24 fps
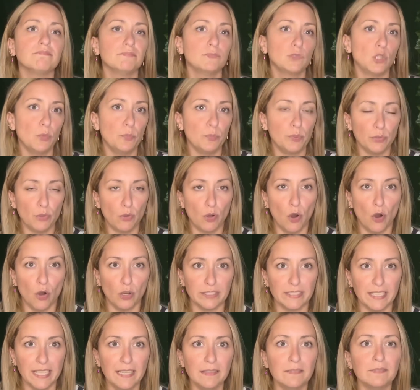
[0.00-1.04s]
con più
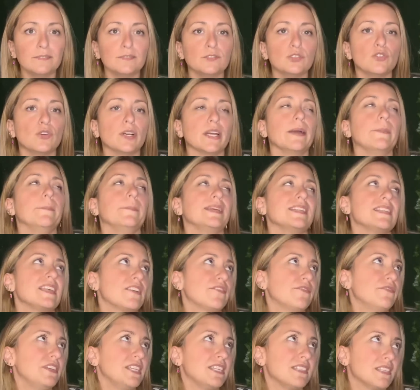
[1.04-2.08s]
cose, non che mi
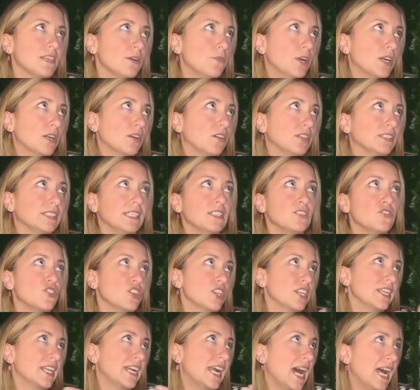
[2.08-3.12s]
servisse qualcosa in
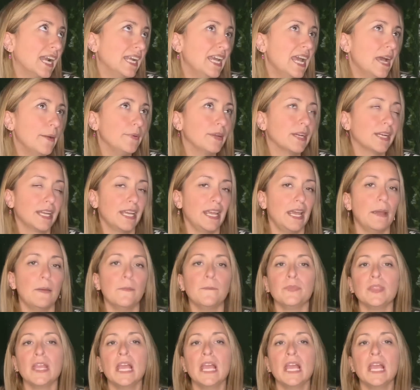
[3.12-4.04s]
generale, eh, perché